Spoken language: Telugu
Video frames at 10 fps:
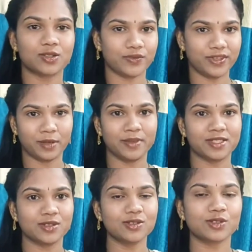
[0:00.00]
సో
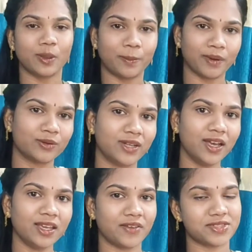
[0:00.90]
విటమిన్స్ సో తప్పకుండా
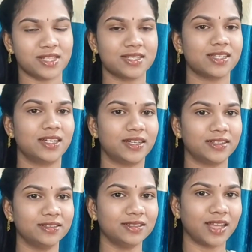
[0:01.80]
ఈ అవిసి గింజల
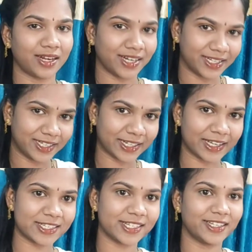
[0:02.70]
డ్రింక్ తాగడానికి
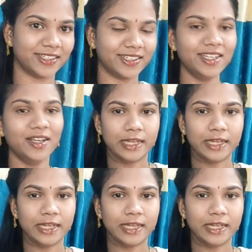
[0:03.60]
ట్రై చేయండి